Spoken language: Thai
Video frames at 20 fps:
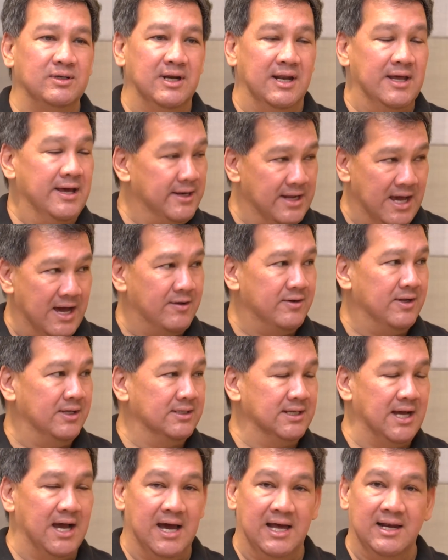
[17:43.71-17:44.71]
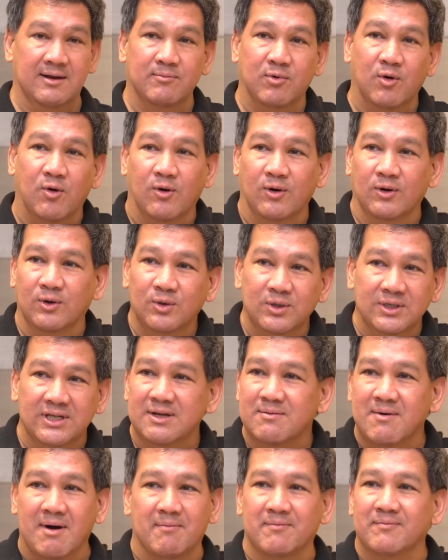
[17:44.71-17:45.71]
ไดนาเนี่ยจะหาลำโพงรุ่น
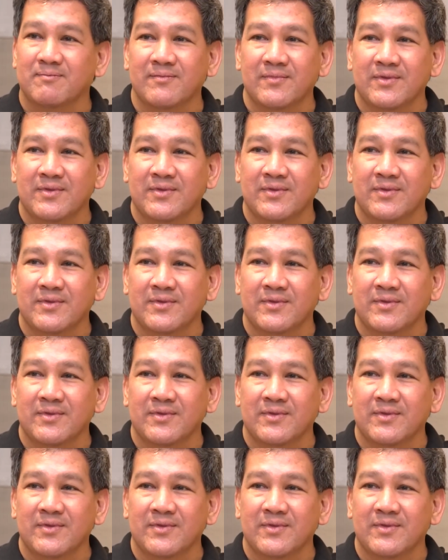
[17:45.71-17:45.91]
ที่แบบ